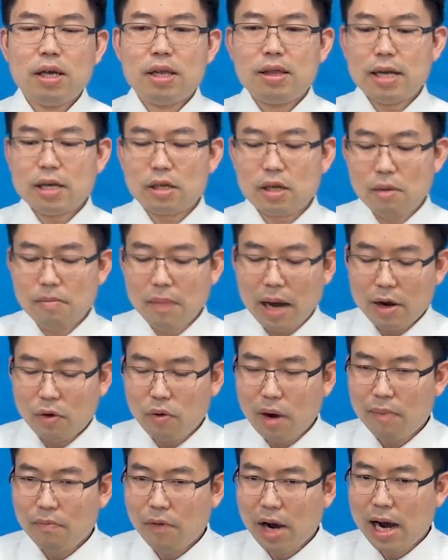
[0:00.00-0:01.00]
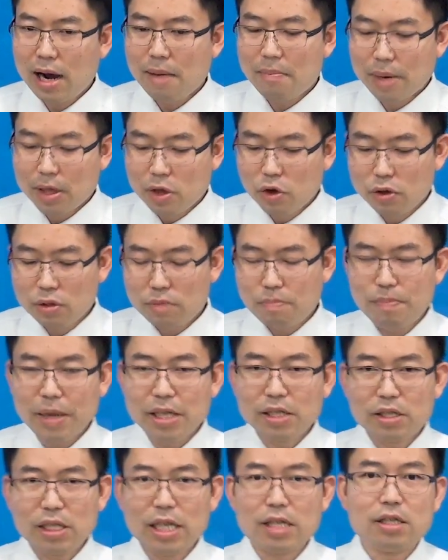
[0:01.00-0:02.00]
นั่นก็หมายความว่ามนุษย์เป็
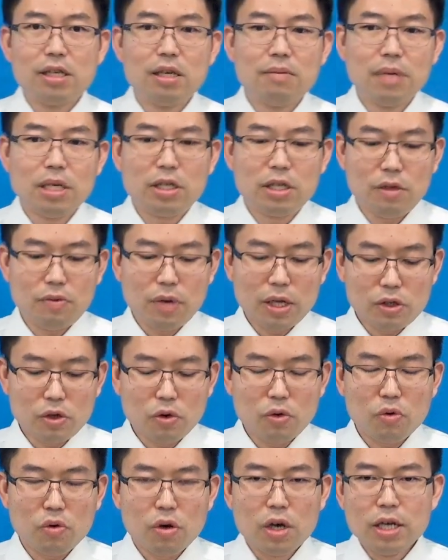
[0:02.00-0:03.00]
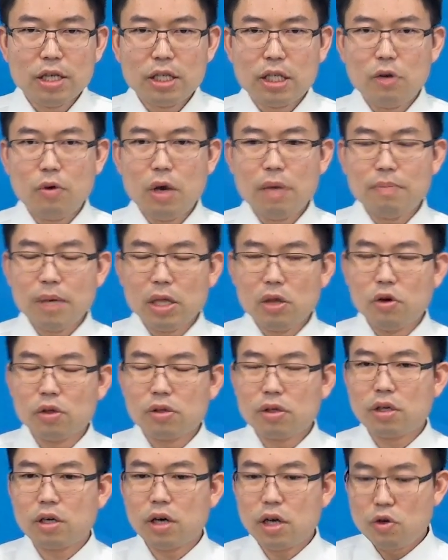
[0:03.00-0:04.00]
นจิตที่มีชีวิตอยู่ชีวิตมนุษ
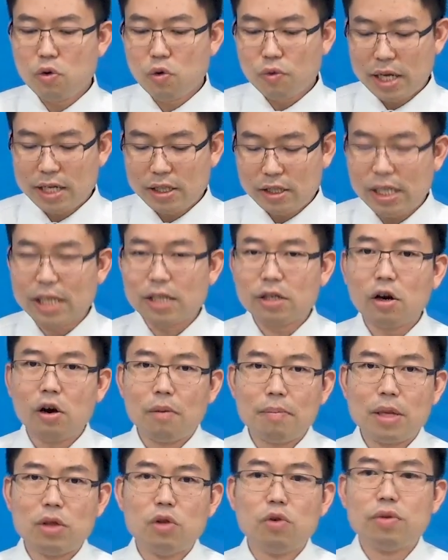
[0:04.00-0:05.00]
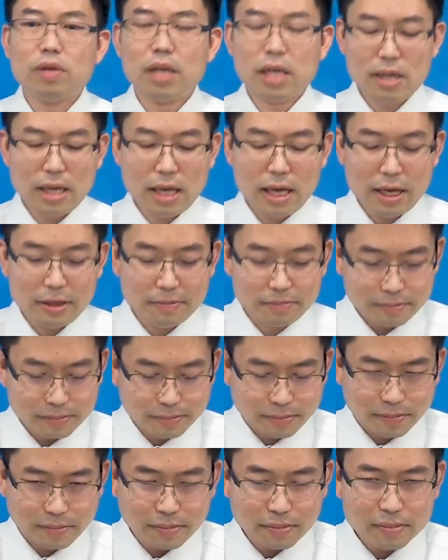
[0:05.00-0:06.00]
ย์ก็อยู่ในจิตของมนุษย์นั่นเอง
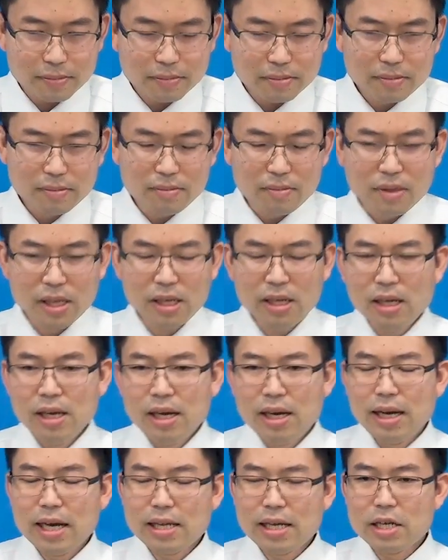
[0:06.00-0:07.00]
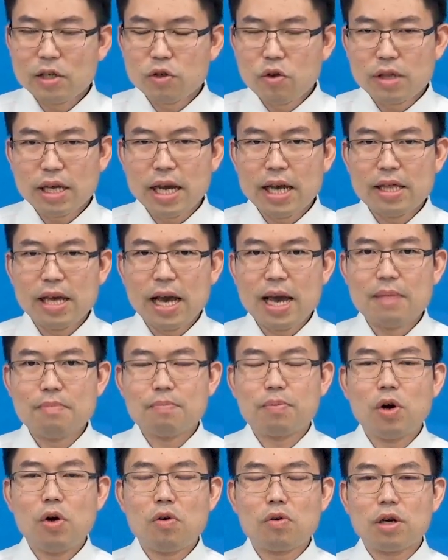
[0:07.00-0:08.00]
และในสวนเอเดน
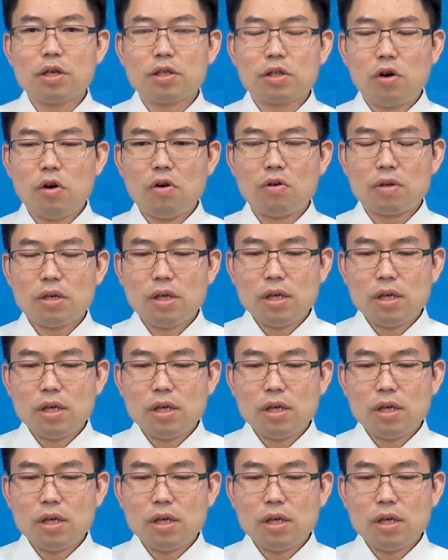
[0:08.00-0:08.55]
พระองค์ก็ทรง